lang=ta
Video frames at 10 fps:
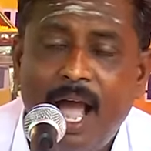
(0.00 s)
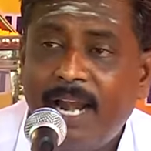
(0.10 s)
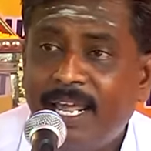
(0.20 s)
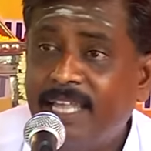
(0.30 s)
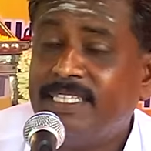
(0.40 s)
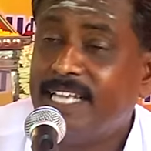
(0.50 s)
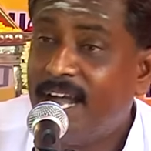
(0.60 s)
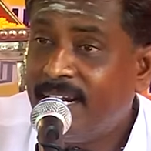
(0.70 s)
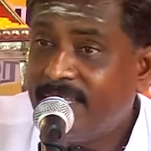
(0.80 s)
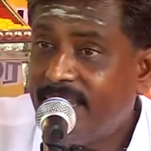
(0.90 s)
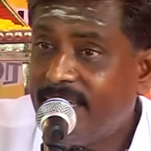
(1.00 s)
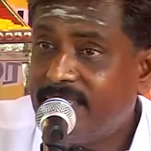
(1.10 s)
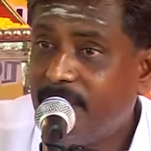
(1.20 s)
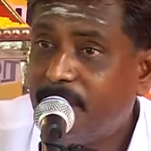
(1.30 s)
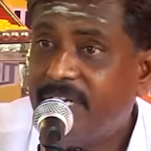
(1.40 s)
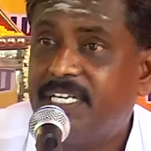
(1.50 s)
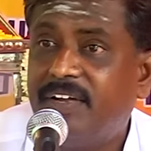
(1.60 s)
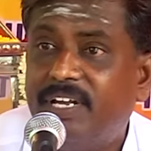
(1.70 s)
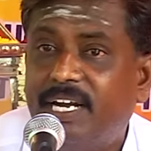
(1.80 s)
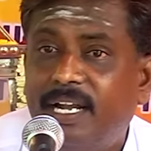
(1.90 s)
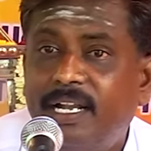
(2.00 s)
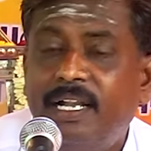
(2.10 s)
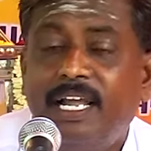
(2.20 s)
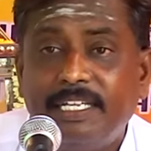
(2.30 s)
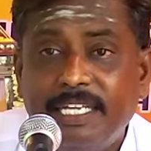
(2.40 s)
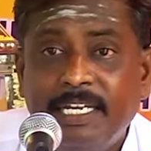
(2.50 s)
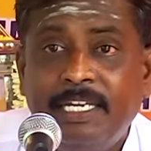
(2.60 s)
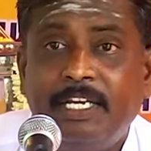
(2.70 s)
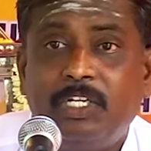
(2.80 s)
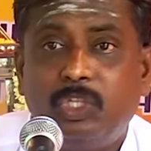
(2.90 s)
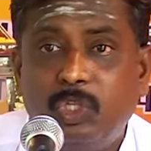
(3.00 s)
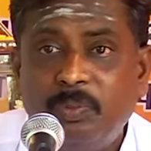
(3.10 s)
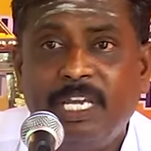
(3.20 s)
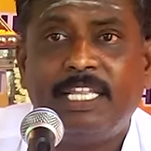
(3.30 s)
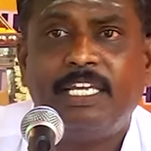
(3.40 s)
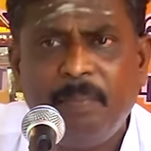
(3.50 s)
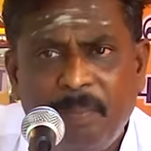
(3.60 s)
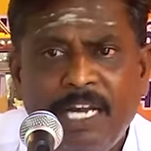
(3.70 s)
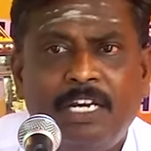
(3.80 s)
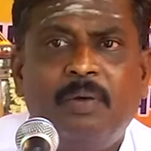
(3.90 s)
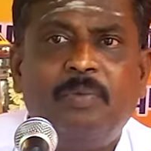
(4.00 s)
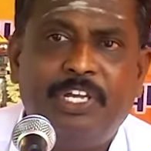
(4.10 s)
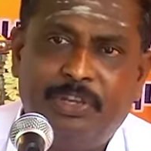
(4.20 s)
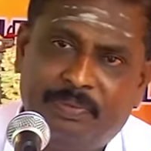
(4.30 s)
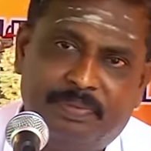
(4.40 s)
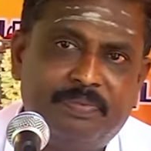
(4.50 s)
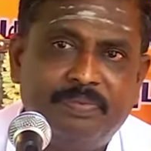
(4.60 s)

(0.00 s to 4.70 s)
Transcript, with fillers: ஆனால் அந்த ஞான தேகத்தை பெற்றவர்கள் எங்கிருந்தும் எதையும் பார்க்க முடியும்